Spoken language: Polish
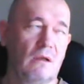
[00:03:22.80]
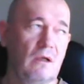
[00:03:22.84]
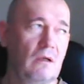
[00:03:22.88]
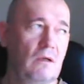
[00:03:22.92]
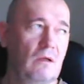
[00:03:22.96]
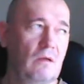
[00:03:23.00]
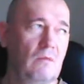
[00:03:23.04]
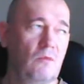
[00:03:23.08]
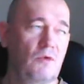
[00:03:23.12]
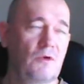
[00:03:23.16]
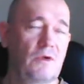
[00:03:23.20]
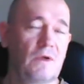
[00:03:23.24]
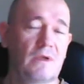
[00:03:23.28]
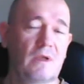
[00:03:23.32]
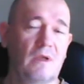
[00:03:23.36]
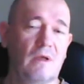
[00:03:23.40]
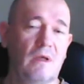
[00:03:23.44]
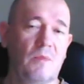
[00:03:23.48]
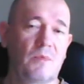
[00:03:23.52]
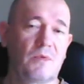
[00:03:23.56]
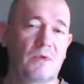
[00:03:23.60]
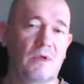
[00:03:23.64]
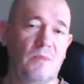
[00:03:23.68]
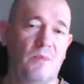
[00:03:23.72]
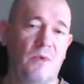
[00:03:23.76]
Tylko muszę
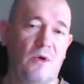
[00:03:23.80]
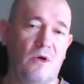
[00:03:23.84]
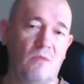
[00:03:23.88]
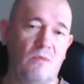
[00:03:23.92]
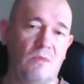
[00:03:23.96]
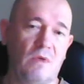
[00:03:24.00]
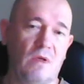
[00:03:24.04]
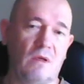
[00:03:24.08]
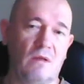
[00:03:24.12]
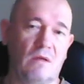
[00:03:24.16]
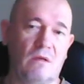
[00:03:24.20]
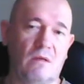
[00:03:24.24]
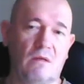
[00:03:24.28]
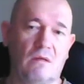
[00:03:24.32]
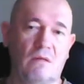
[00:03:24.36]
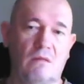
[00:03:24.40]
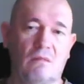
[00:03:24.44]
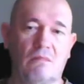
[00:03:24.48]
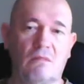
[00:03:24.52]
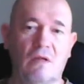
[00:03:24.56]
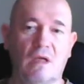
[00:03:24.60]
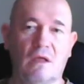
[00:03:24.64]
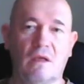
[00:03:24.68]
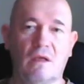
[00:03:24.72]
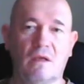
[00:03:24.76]
sobie
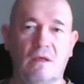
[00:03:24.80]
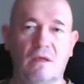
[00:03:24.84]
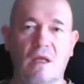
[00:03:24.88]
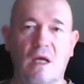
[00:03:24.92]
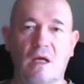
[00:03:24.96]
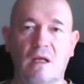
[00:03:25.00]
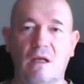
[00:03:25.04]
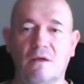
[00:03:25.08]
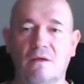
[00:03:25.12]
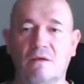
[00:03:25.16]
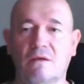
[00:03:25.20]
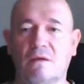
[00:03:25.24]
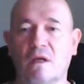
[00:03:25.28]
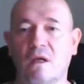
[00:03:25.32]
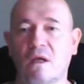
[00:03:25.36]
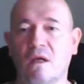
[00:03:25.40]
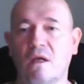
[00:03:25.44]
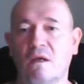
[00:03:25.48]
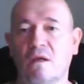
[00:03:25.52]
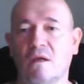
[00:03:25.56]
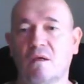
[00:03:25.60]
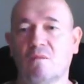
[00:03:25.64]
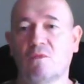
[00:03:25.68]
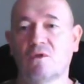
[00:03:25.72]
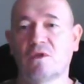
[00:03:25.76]
przypomnieć, jak je znaleźć,
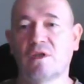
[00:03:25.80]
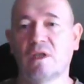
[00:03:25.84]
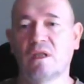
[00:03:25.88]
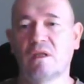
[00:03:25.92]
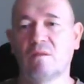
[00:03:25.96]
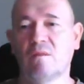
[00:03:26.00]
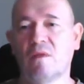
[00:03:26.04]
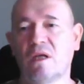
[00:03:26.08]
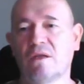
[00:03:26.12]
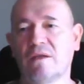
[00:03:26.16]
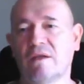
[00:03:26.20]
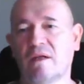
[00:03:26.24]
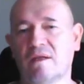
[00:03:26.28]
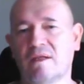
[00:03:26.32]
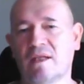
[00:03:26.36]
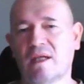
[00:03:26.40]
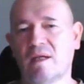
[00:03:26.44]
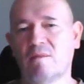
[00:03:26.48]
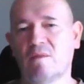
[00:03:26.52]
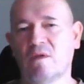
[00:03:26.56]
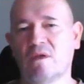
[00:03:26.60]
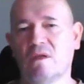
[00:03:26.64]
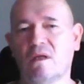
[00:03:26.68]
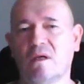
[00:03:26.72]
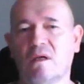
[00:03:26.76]
bo żadnymi
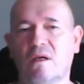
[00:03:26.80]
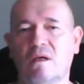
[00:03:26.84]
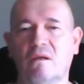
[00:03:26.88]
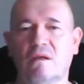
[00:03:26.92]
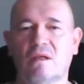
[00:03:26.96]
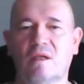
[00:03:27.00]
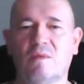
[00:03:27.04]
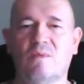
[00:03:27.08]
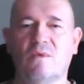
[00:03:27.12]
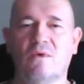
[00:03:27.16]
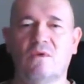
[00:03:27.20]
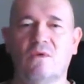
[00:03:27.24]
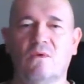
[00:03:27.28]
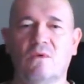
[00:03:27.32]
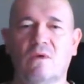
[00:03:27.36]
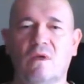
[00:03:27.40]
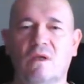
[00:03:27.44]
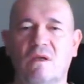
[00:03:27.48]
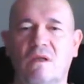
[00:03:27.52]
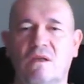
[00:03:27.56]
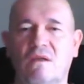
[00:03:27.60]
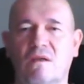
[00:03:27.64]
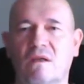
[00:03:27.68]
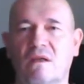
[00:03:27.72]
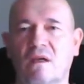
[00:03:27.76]
adresami nie dysponuję,
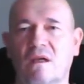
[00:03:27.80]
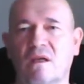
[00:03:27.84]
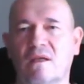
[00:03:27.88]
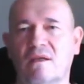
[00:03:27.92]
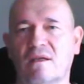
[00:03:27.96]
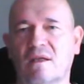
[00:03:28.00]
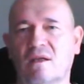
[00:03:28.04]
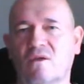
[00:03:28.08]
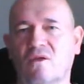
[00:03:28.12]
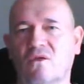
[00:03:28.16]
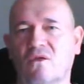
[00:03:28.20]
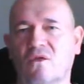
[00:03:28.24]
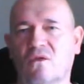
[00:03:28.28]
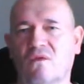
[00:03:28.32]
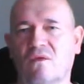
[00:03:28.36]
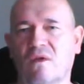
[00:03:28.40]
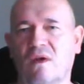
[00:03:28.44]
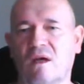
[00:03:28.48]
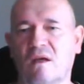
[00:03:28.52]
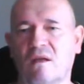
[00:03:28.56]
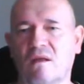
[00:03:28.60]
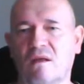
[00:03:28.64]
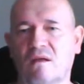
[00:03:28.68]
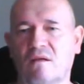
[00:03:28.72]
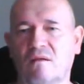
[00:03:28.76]
nic nie jest
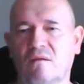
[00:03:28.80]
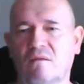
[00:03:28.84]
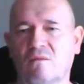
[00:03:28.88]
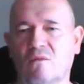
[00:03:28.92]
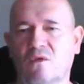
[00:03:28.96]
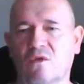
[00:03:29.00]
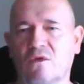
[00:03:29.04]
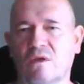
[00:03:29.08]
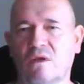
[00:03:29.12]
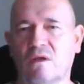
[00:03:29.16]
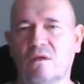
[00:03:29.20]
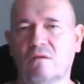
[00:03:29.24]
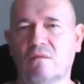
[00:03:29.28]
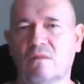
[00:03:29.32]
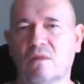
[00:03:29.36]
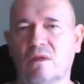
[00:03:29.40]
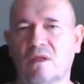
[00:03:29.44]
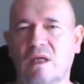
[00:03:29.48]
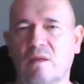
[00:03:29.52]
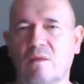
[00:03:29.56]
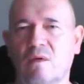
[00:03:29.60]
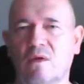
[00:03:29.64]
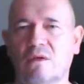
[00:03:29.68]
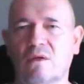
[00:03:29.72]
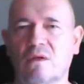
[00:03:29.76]
zanotowane. Może
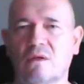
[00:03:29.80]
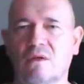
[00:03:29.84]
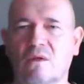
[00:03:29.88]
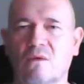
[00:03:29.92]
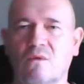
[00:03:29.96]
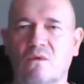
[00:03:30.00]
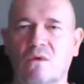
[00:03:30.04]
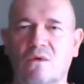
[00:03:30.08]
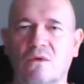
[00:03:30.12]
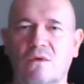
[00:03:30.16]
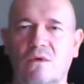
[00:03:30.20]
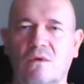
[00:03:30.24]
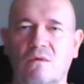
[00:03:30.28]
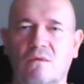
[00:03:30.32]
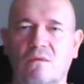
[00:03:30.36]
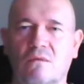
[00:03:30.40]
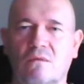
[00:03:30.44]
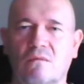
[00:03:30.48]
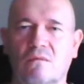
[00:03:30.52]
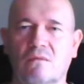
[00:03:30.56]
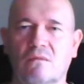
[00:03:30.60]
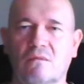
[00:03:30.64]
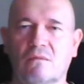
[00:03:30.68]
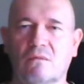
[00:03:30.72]
same się zgłoszą.